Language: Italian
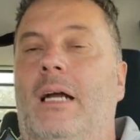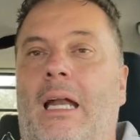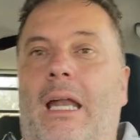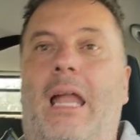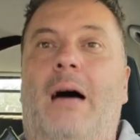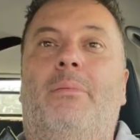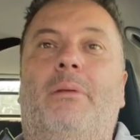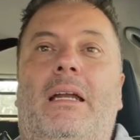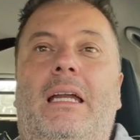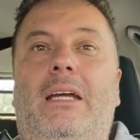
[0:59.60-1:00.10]

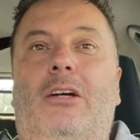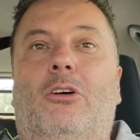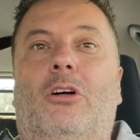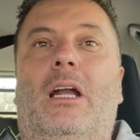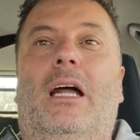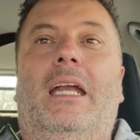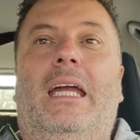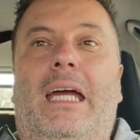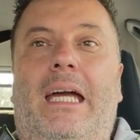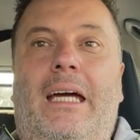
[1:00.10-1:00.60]
la
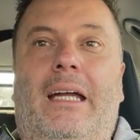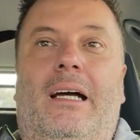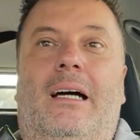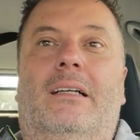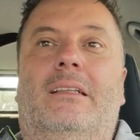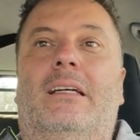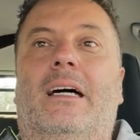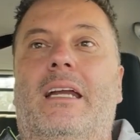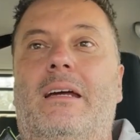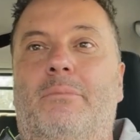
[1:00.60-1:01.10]
pellicola nera
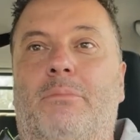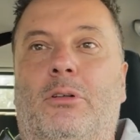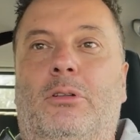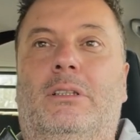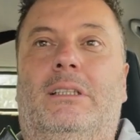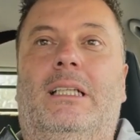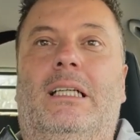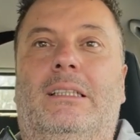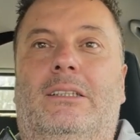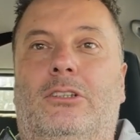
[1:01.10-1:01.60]
darebbe un
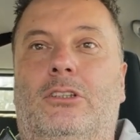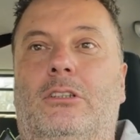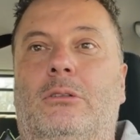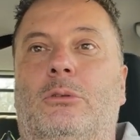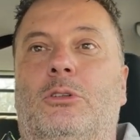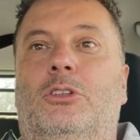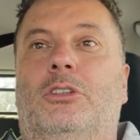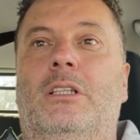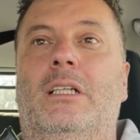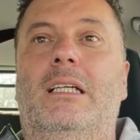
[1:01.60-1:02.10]
senso di
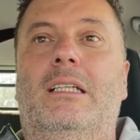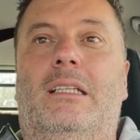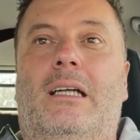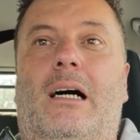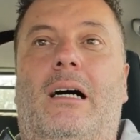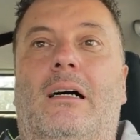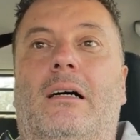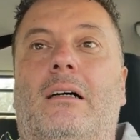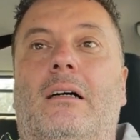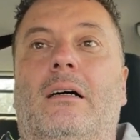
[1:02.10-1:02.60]

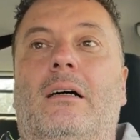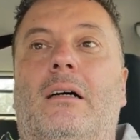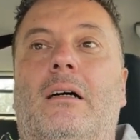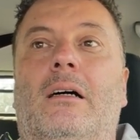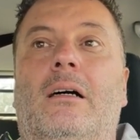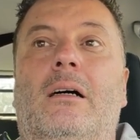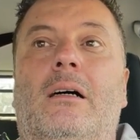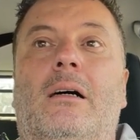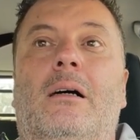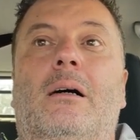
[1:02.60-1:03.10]
omogeneità
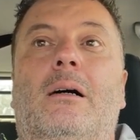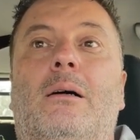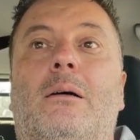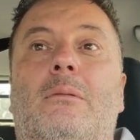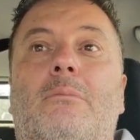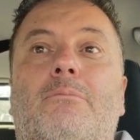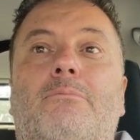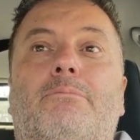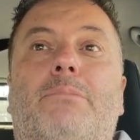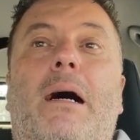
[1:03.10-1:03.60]

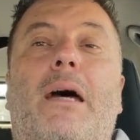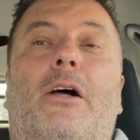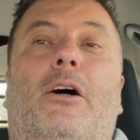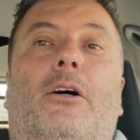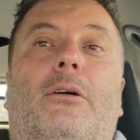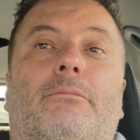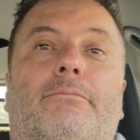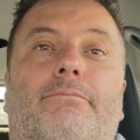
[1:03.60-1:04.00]
però